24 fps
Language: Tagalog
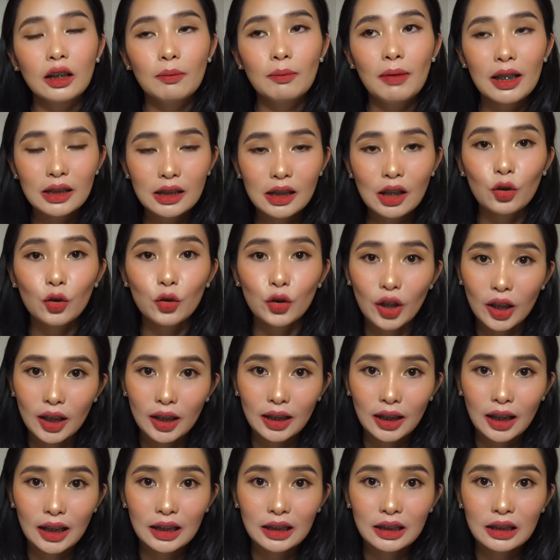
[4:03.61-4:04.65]
nabasa ko
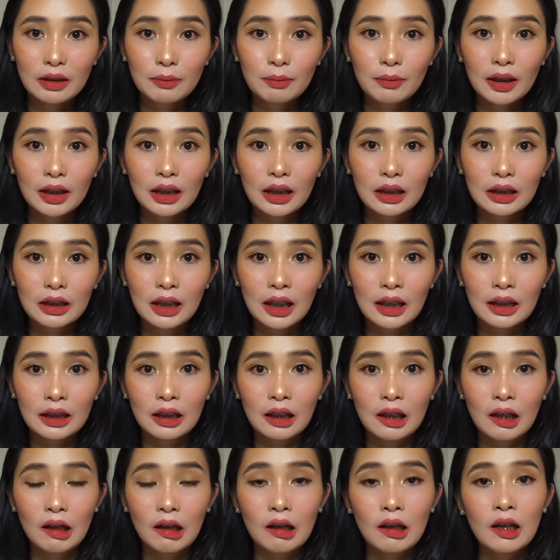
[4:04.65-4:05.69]
din na hindi maganda
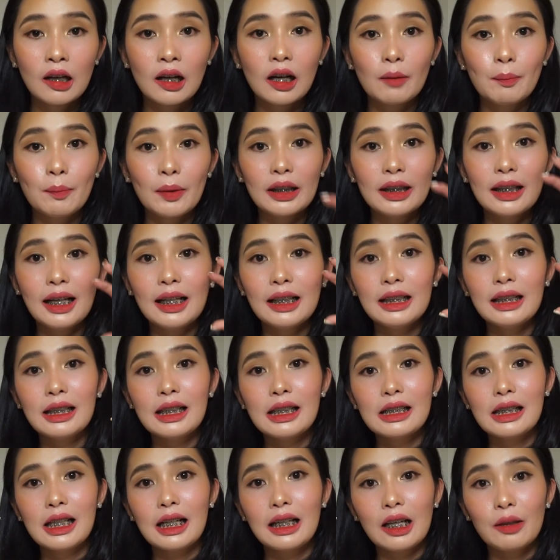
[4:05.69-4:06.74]
na kapag galing
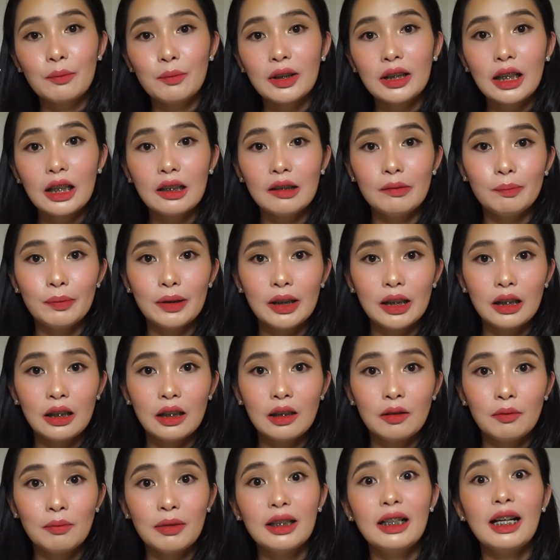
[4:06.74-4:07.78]
ka sa chemical
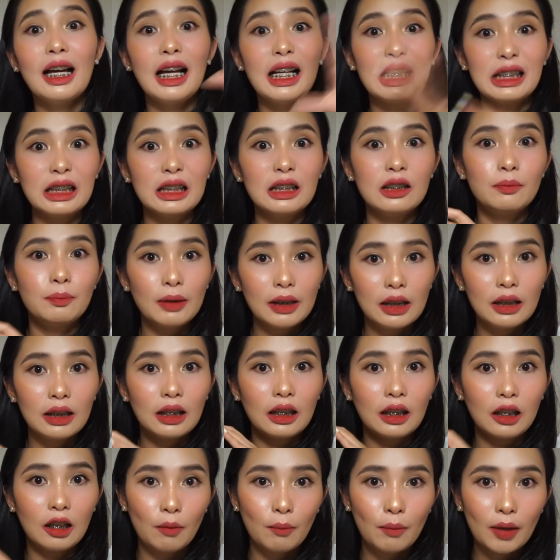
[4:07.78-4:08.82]
peel, mag-acid peel
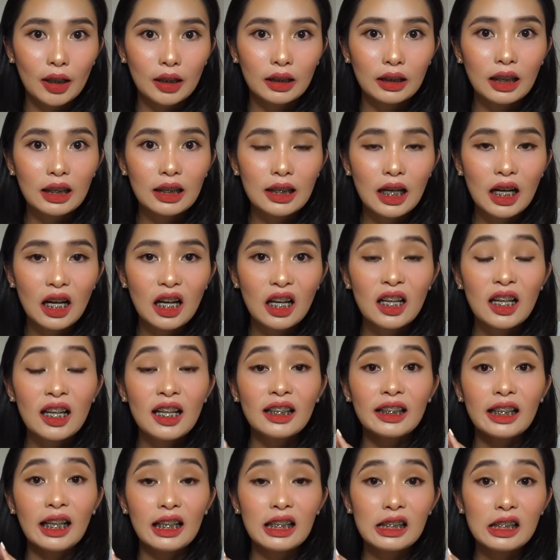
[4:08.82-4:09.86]
ka na naman. Kaya,
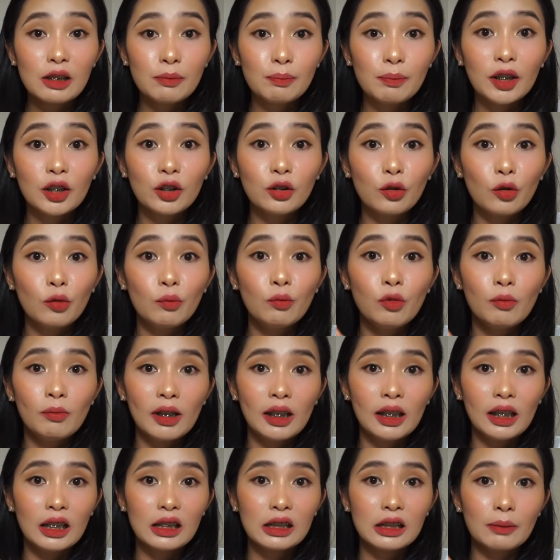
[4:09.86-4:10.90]
naisipan kong
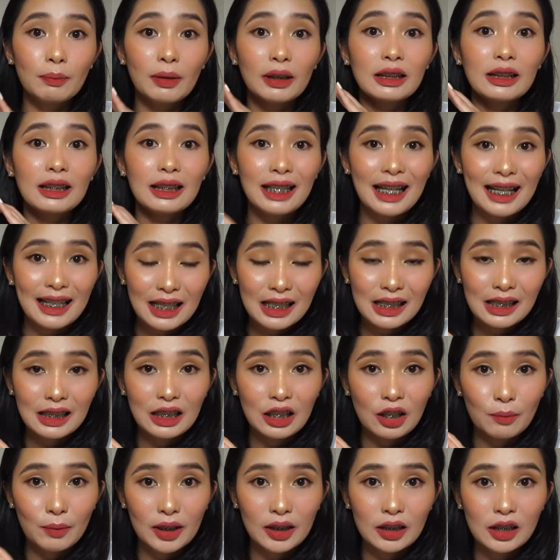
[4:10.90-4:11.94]
bumalik sa
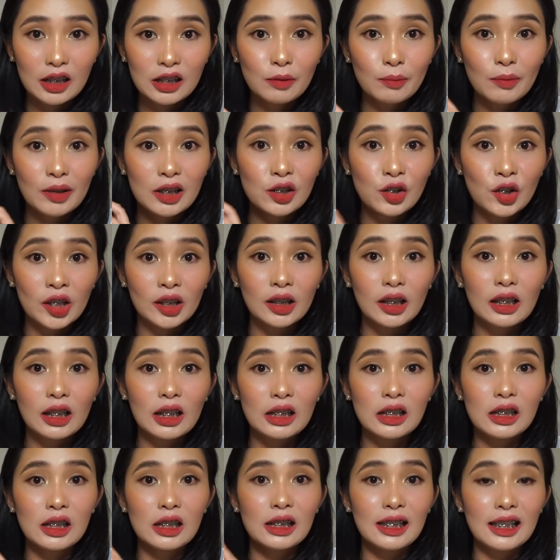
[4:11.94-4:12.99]
pagnaniacinamide kasi mas gentle
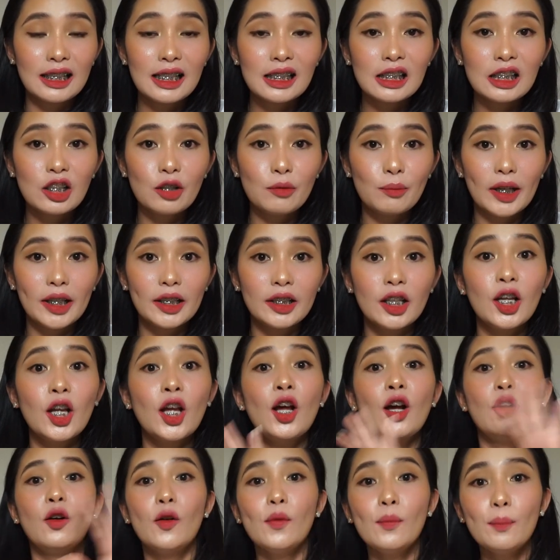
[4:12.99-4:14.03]
kasi sinaniacinamide
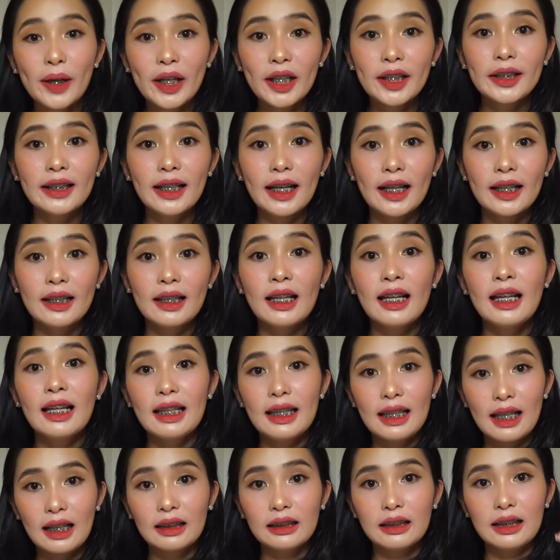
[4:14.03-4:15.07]
compared kay
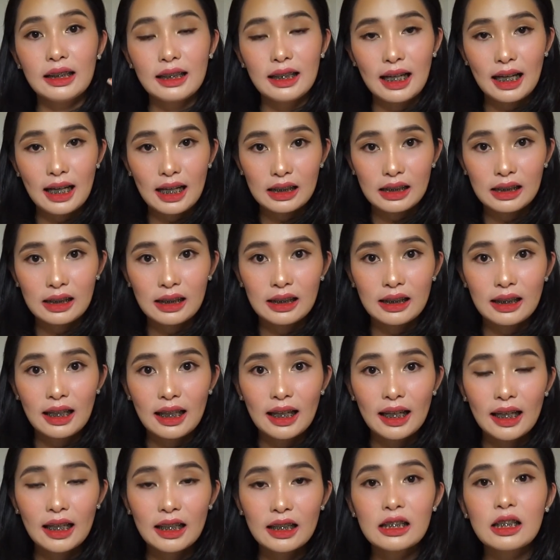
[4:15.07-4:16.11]
lactic acid.
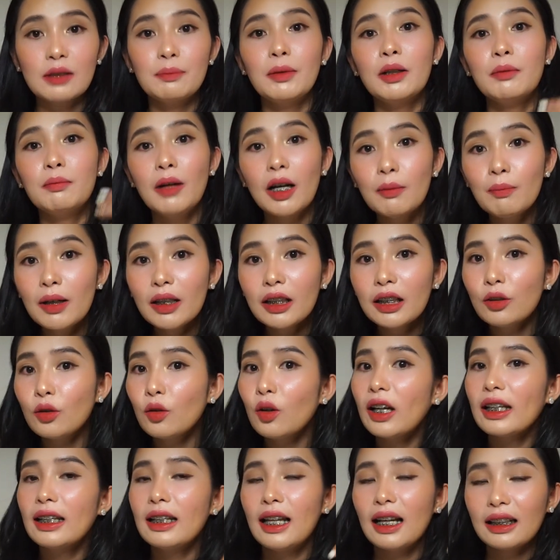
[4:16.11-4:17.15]
And sa pagbabalik
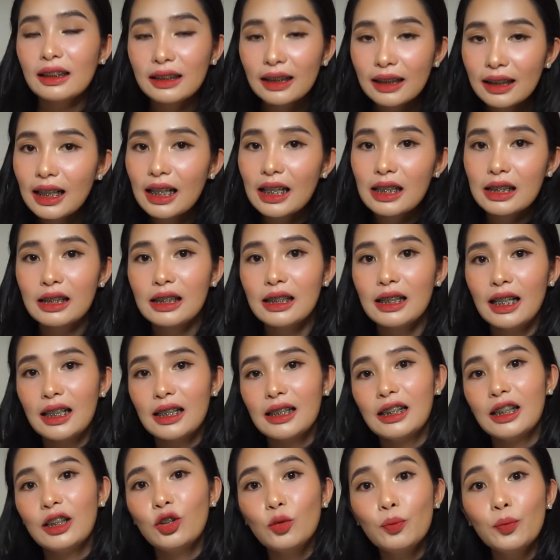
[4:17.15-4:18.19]
ko kay lactic acid,
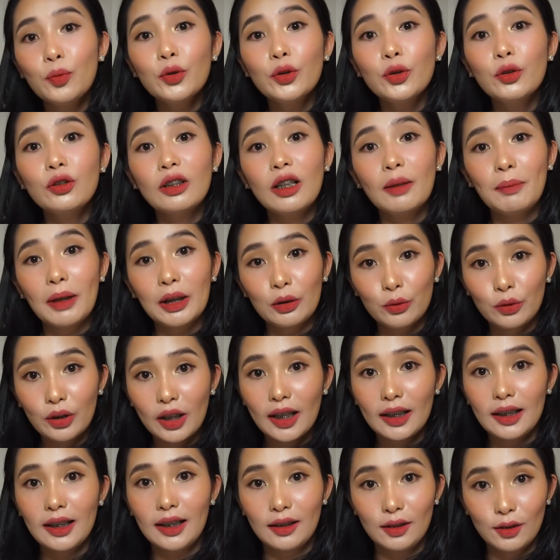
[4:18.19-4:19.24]
guys, ito po yung
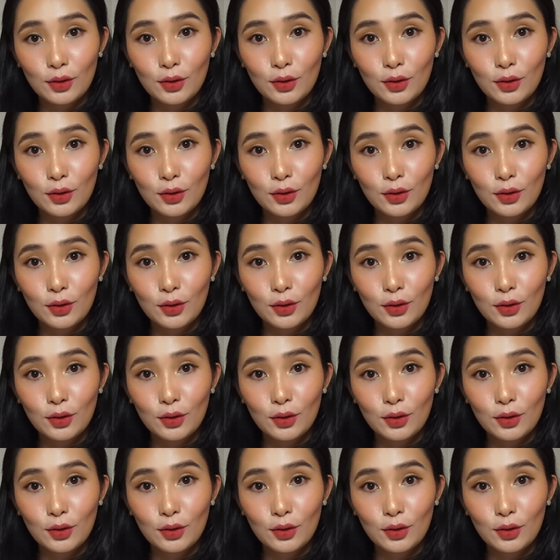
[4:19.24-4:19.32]
napatunayan